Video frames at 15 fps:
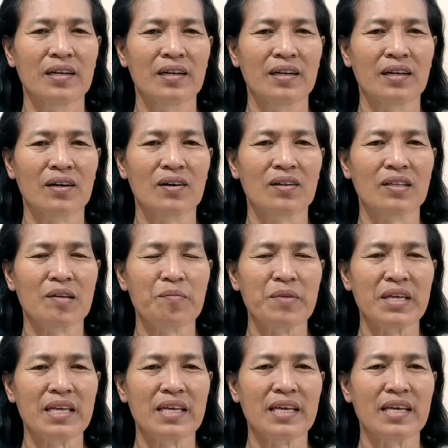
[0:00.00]
แล้วก็จะ
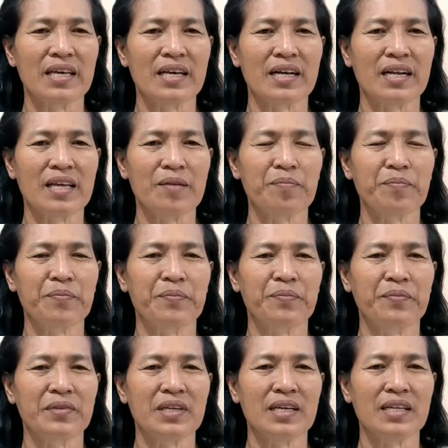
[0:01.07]
มีคลิป
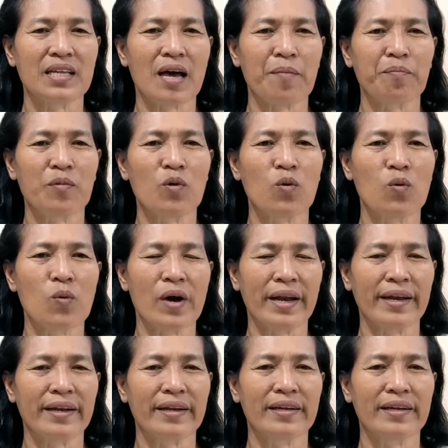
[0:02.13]
ที่ทำขวด